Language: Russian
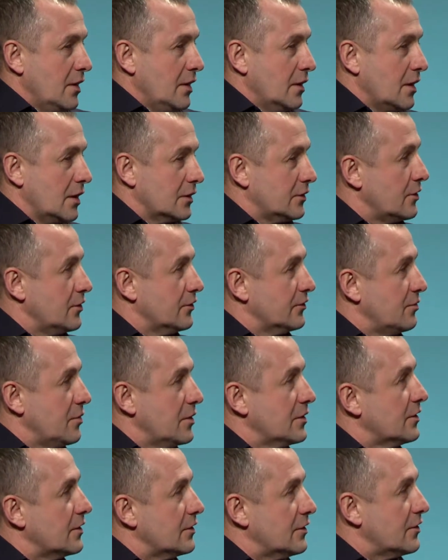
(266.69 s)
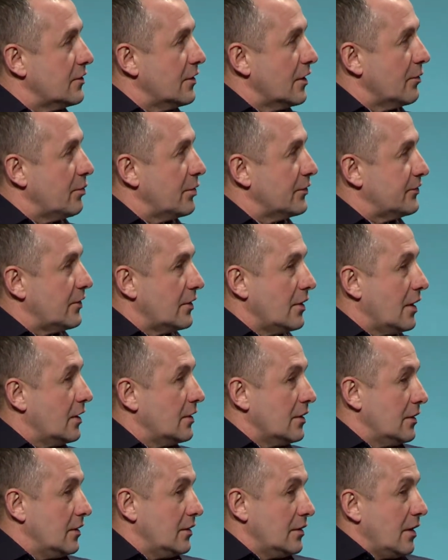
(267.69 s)
как-то незаметно это делал
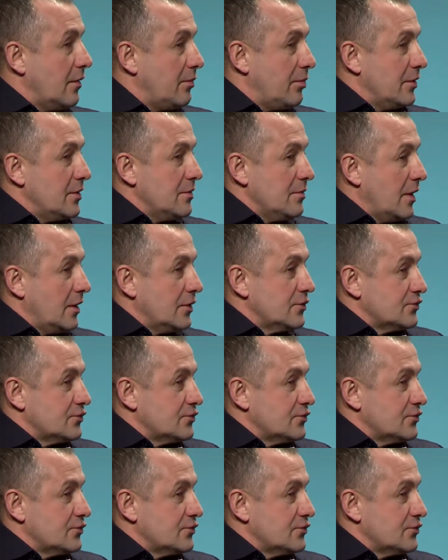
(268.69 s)
постоянно, и я понимал,